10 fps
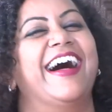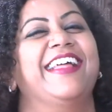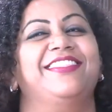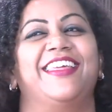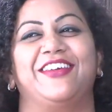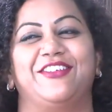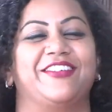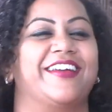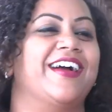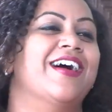అంతే
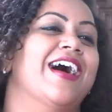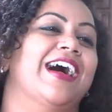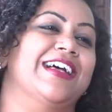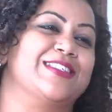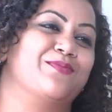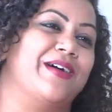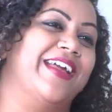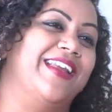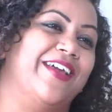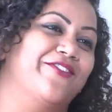క్యూట్ గా ఆ
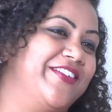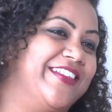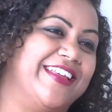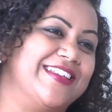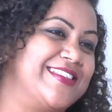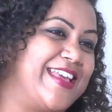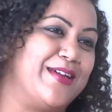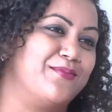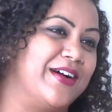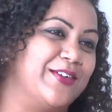స్మైల్ ఎవ్రీథింగ్
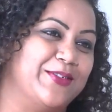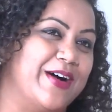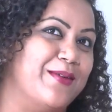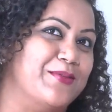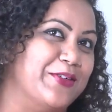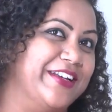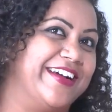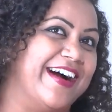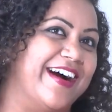సేమ్ మాకు ఆ మౌనిక